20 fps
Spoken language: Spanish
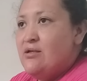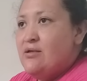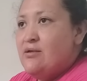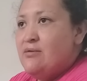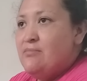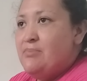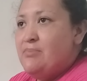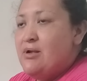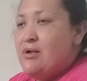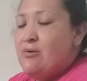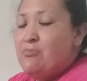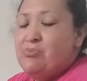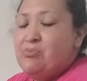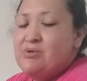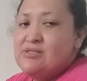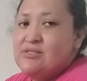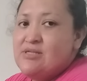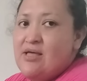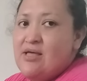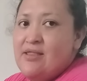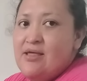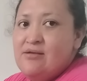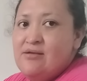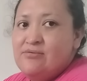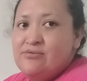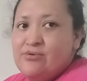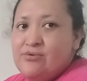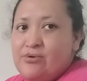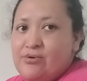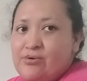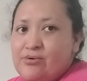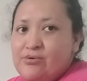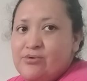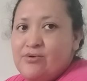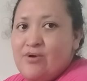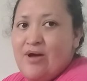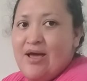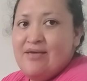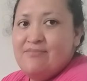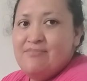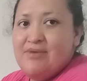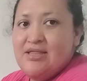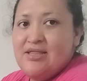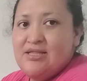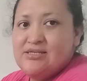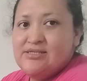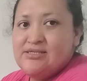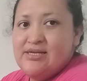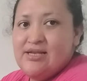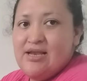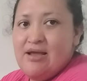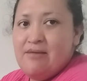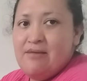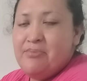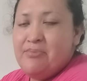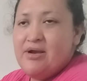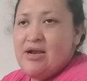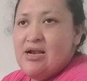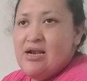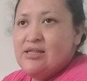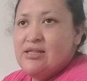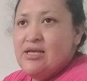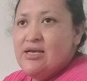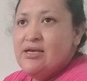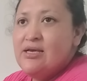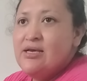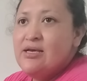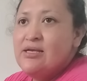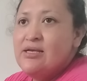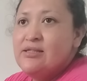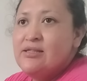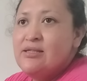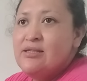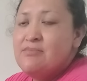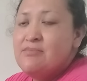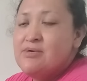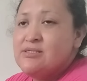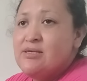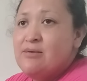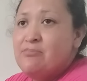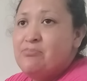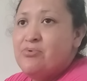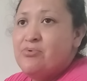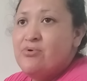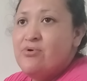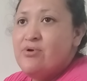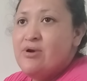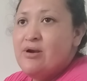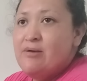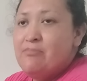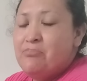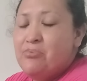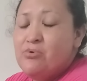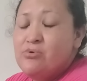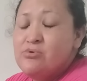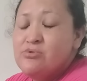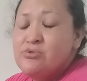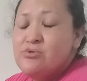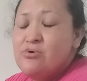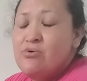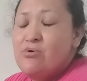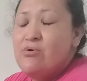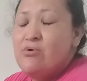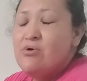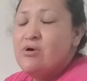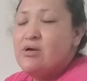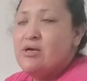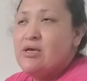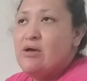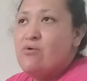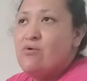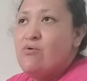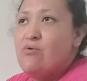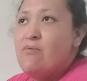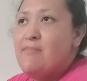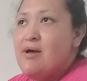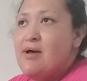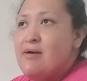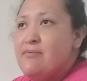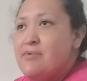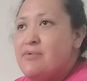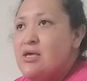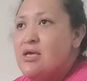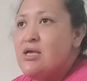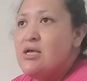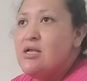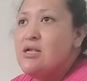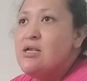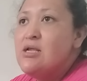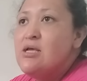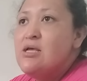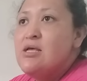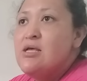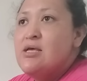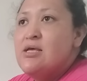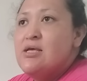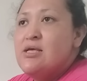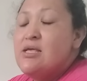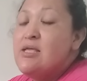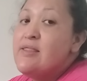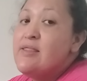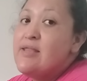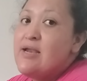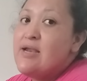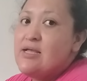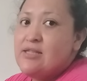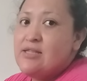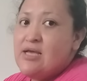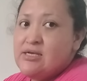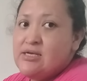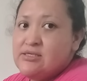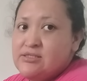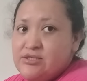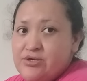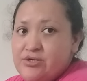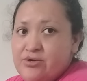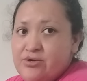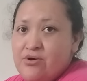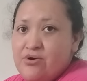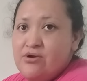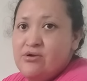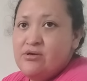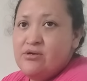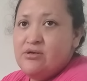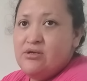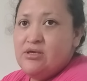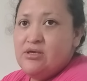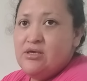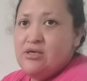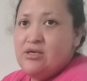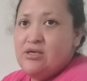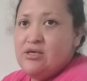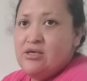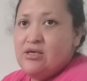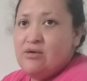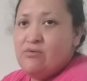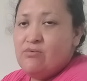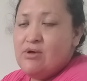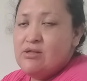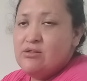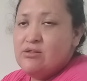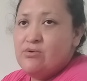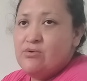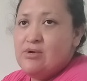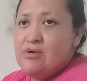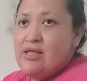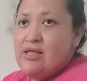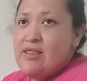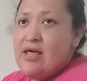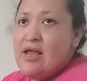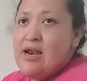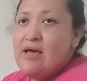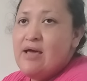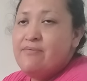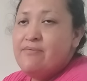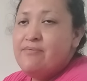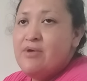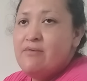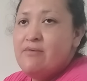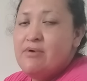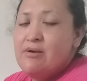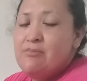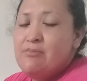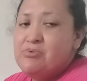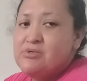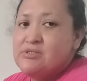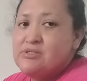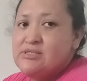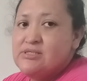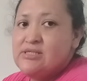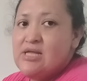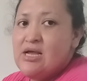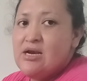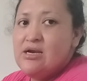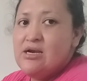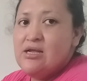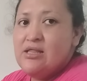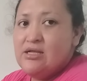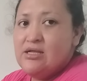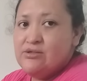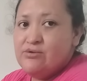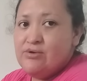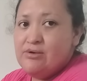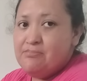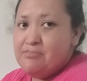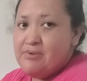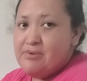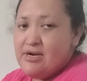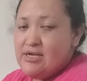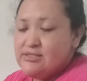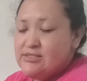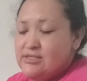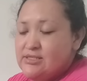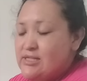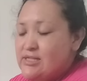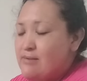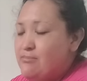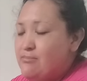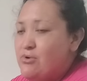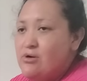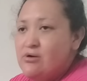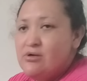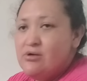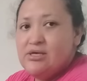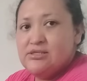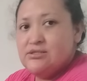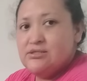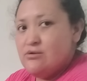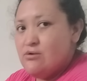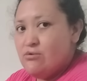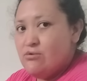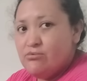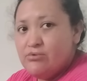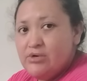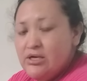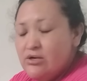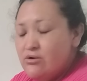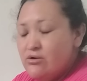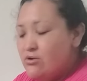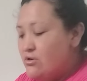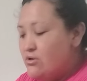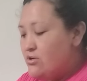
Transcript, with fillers: pero pues nada, no, no hay medicina para el dengue, gente, más que puro reposo, que coma bien, hidratación y cuando le da la fiebre, pues estarle dando el paracetamol, es lo único.